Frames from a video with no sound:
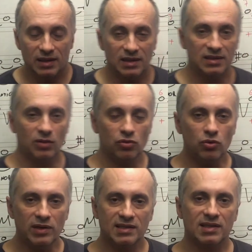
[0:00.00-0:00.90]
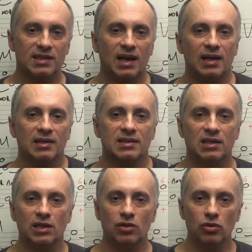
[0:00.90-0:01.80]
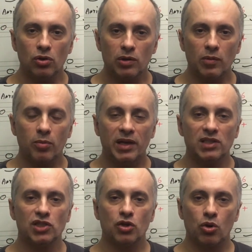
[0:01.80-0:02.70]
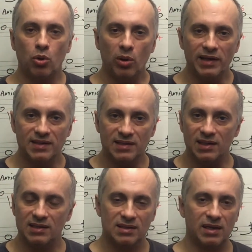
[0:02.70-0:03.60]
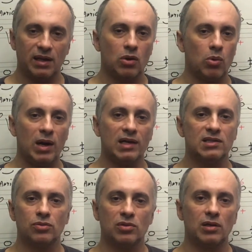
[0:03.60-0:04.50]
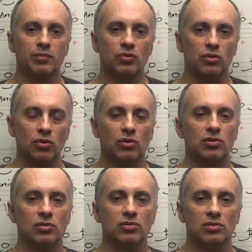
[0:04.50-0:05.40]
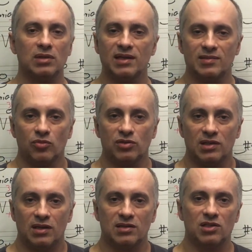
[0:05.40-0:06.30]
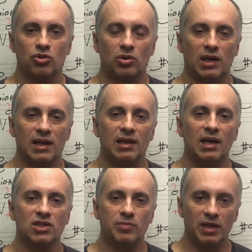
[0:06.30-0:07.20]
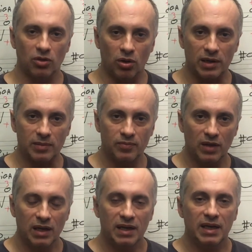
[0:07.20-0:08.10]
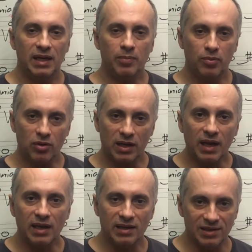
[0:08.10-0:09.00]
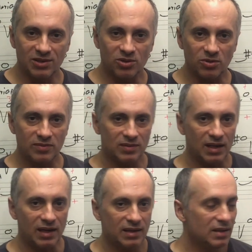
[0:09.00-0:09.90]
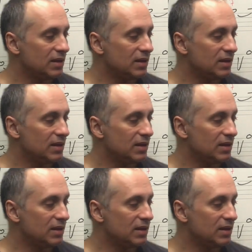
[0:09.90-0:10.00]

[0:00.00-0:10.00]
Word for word: São duas escalas que normalmente coexistem quase o tempo todo nas músicas de tonalidade menor. E por que isso, né?